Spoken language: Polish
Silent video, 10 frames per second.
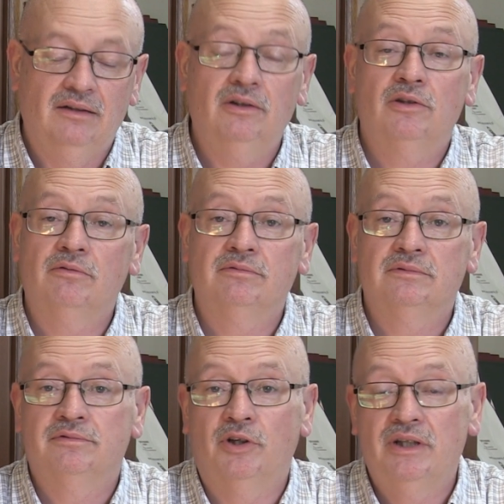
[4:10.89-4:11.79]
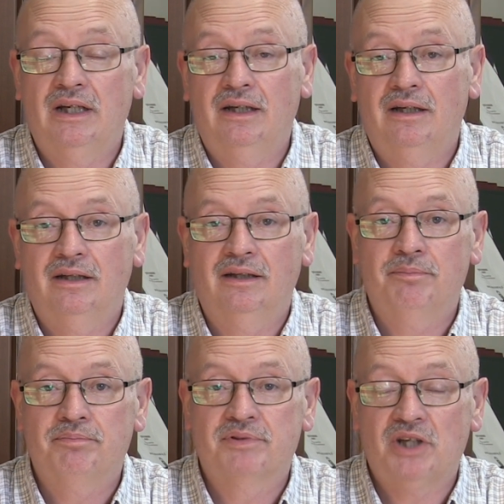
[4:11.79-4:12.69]
No i tą wojnę
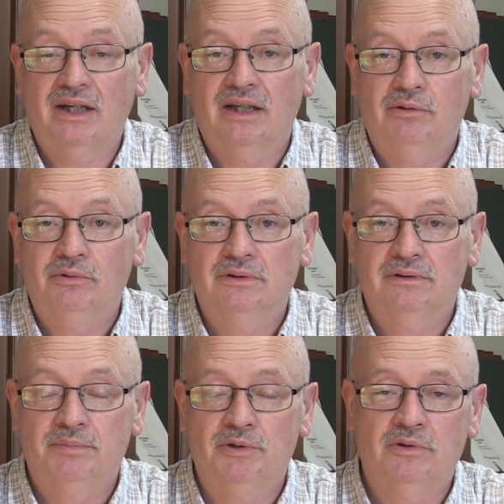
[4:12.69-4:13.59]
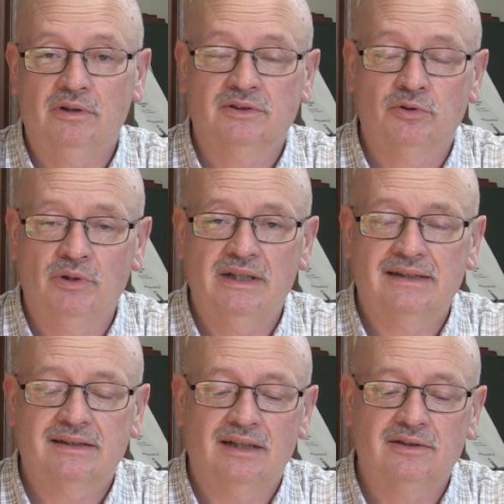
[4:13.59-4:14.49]
y, przegrał. Był z góry
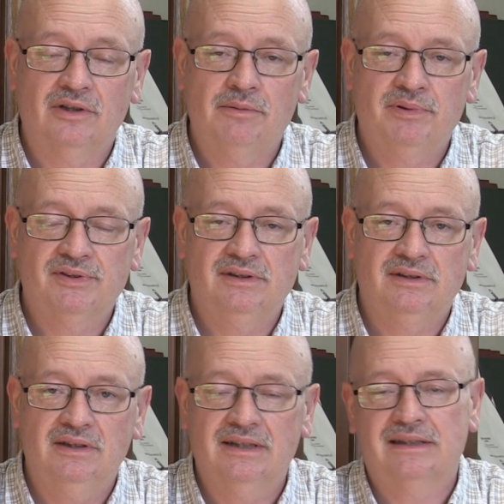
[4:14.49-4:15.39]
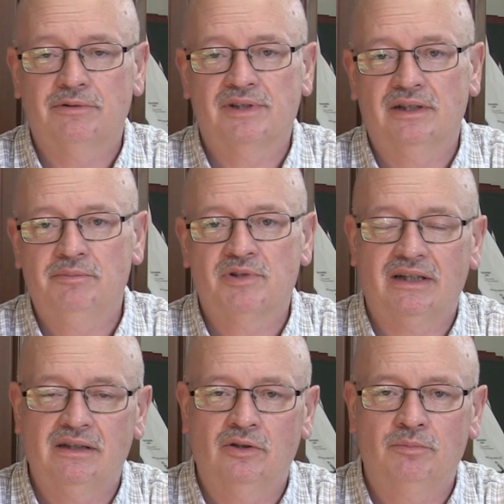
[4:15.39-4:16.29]
na straconej pozycji. Nie stał za nim
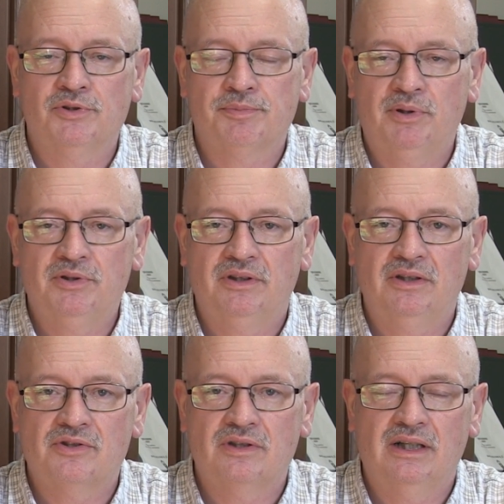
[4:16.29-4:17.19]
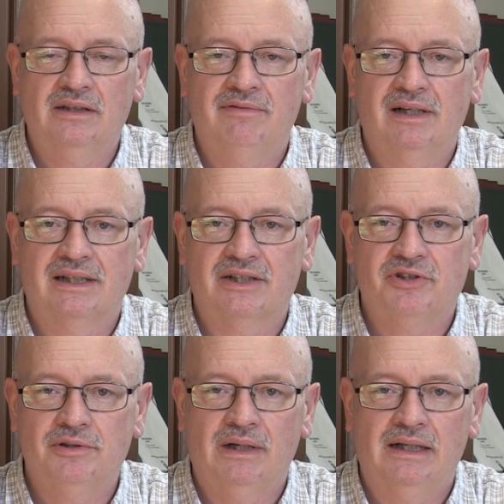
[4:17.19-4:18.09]
żaden obóz polityczny ani wielka
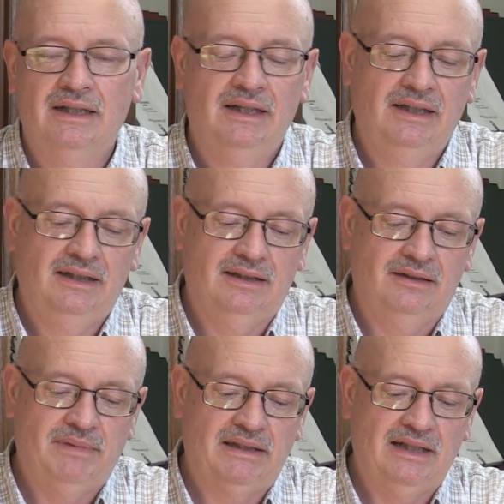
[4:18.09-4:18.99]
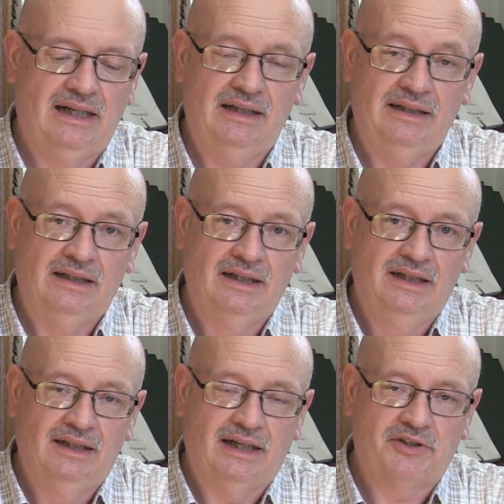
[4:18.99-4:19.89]
siła medialna.
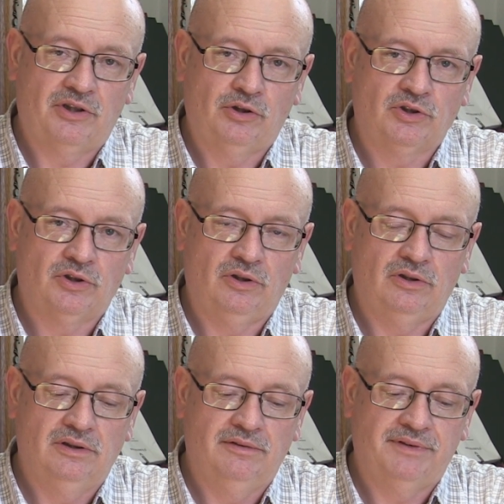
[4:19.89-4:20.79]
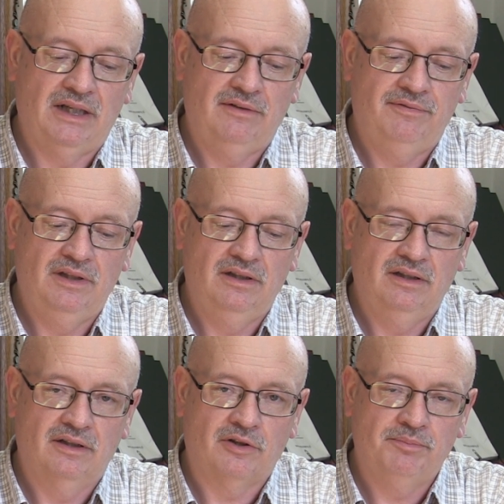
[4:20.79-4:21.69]
Także to, co w tej
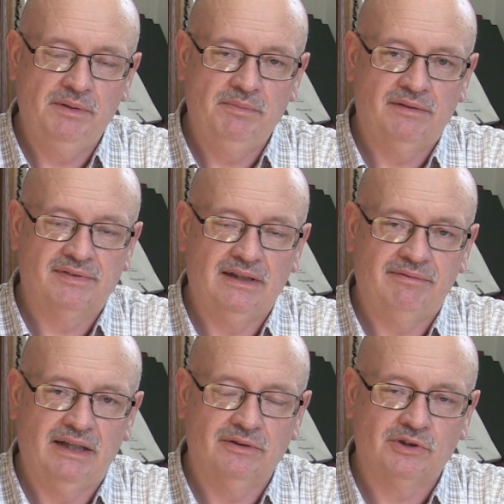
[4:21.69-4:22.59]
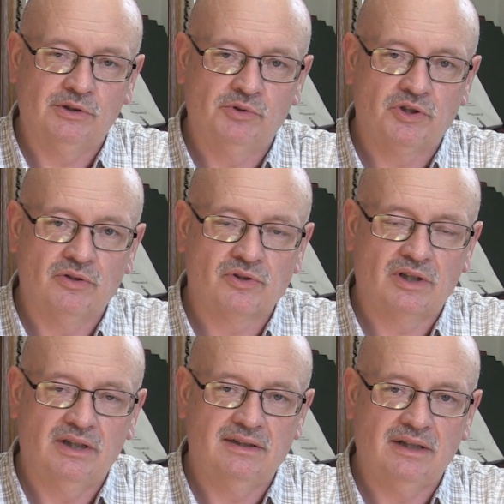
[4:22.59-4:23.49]
chwili robimy, wznawiając tą
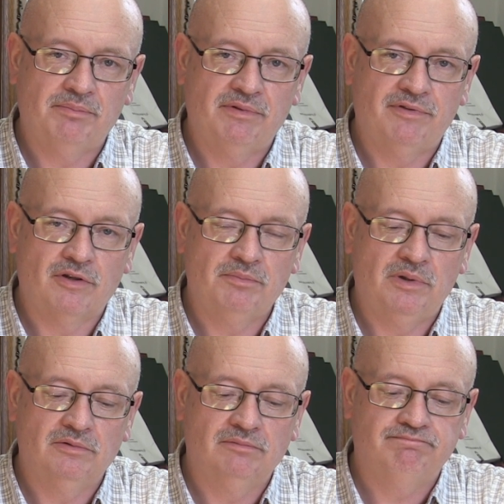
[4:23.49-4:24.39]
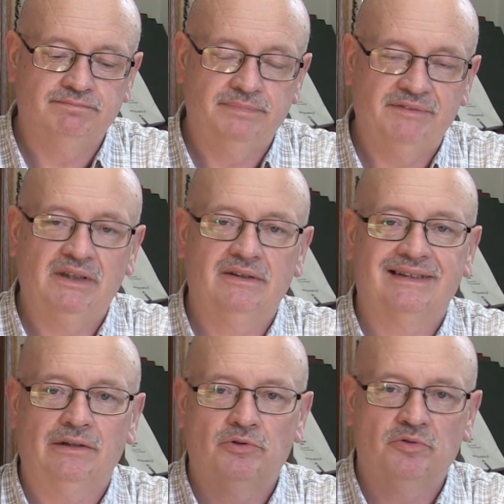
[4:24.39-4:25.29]
książkę, jest jakby formą pewnego
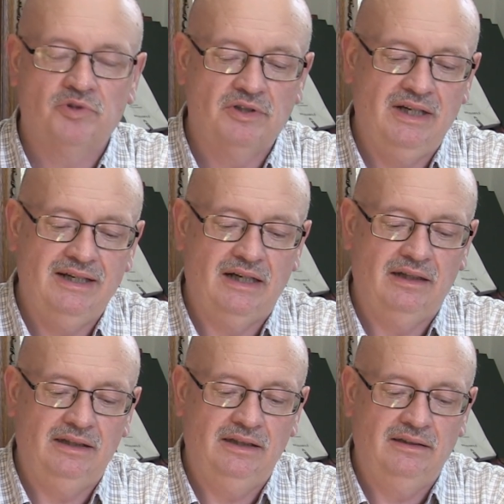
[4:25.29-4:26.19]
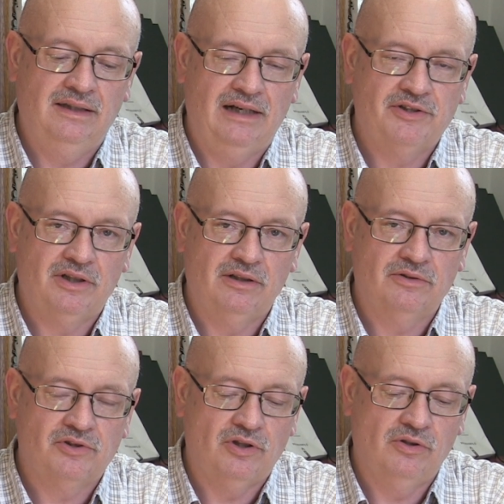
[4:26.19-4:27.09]
zadośćuczynienia i, i
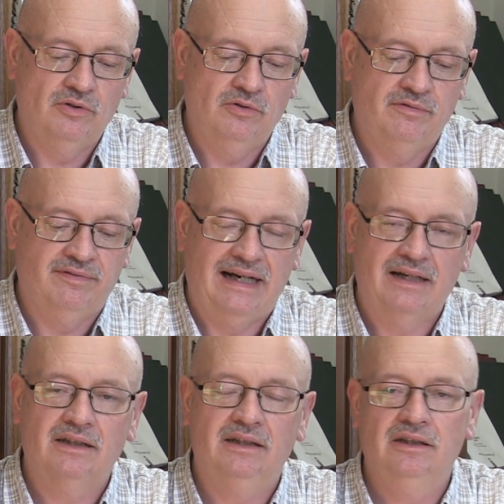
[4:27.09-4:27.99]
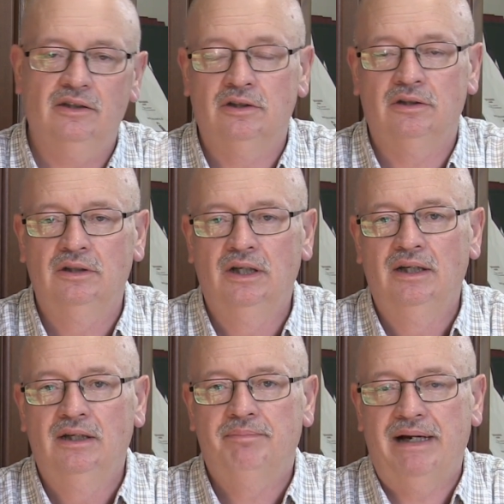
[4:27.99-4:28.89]
dalszego ciągu walki o
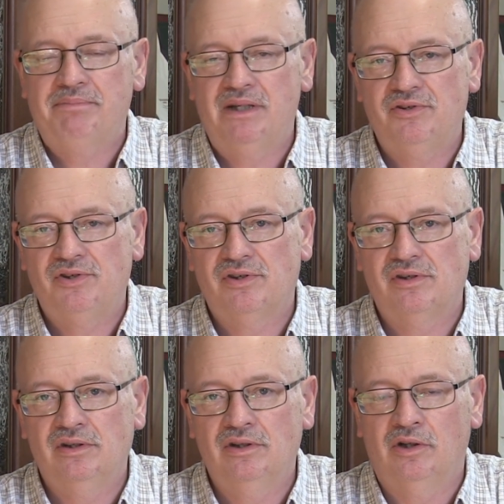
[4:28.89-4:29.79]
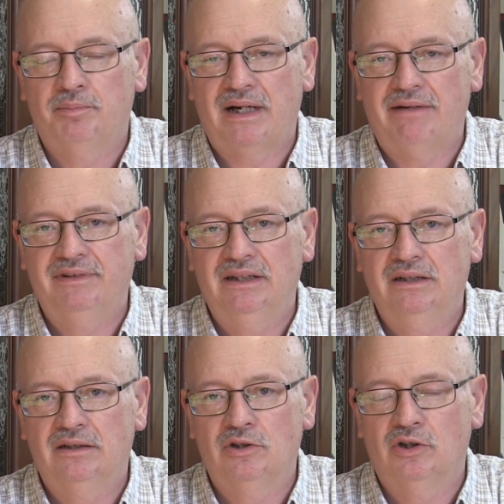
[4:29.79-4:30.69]
pamięć i o prawdę,
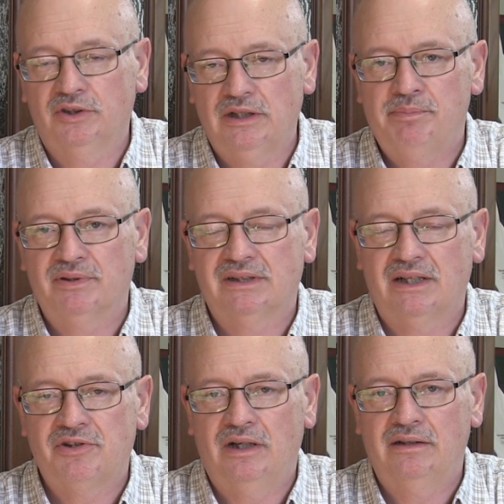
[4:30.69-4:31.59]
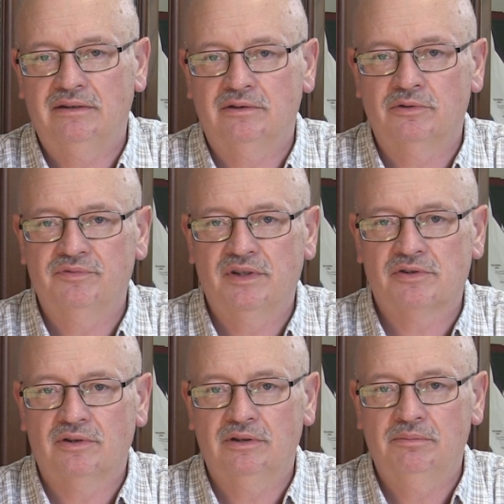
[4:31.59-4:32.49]
nie tylko o tej postaci, ale
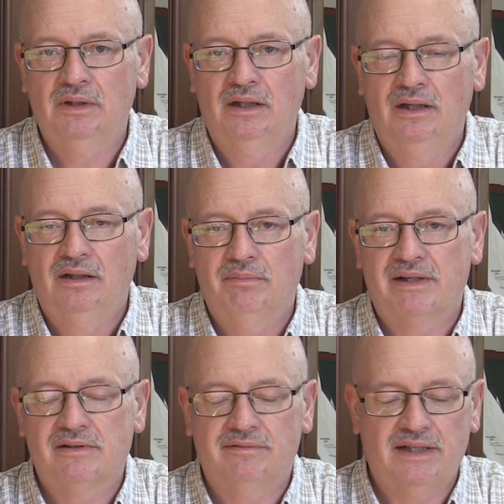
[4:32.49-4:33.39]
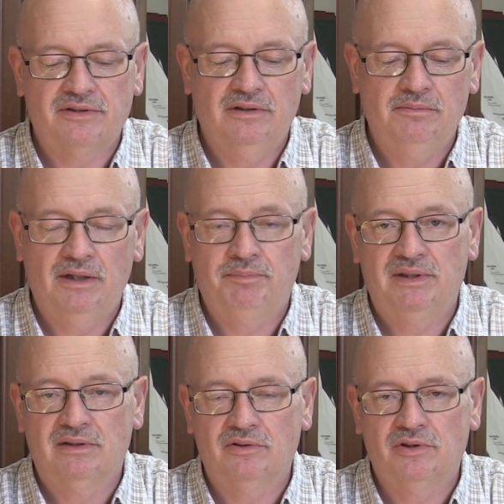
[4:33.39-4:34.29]
również o tym bardzo ważnym
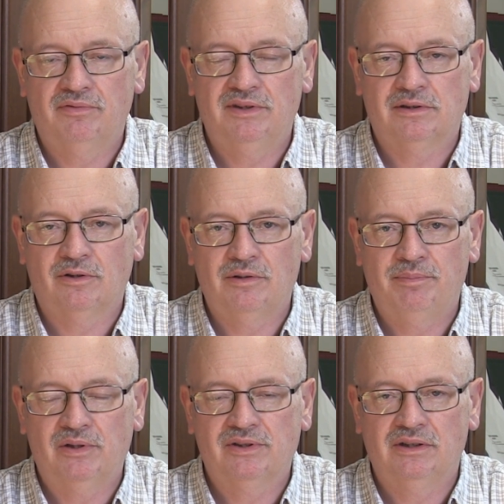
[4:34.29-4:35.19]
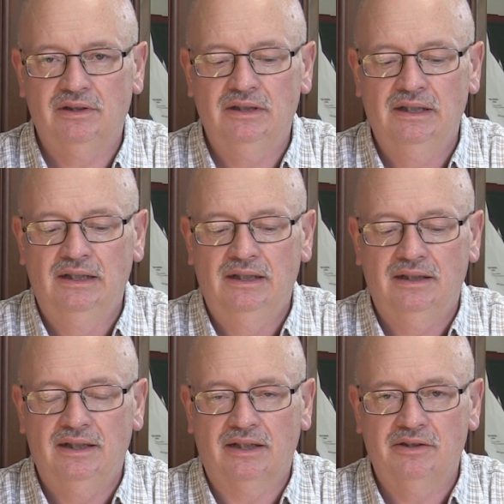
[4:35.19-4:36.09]
epizodzie w historii Polski,
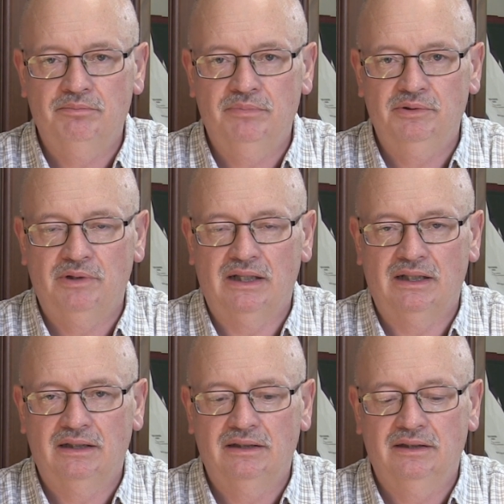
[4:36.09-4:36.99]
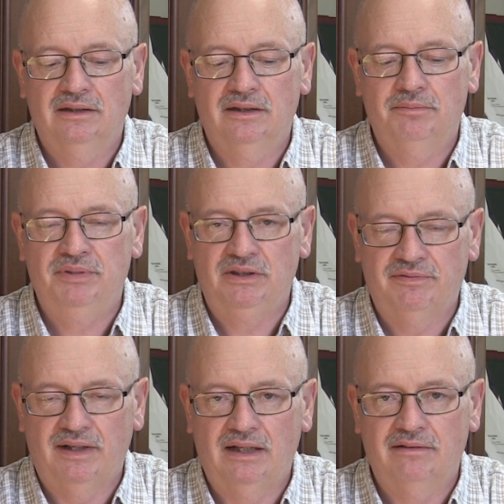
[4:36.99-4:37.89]
jakim była e,
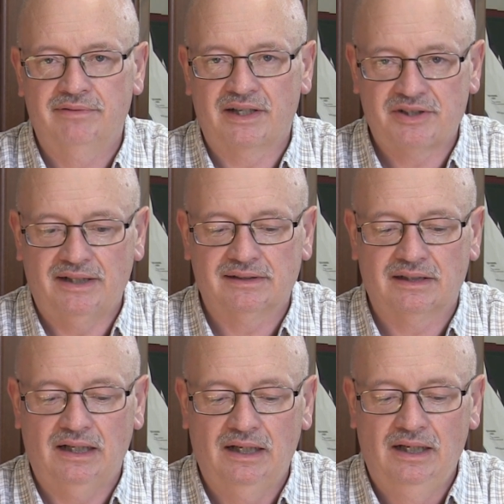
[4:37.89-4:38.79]
Bitwa Warszawska.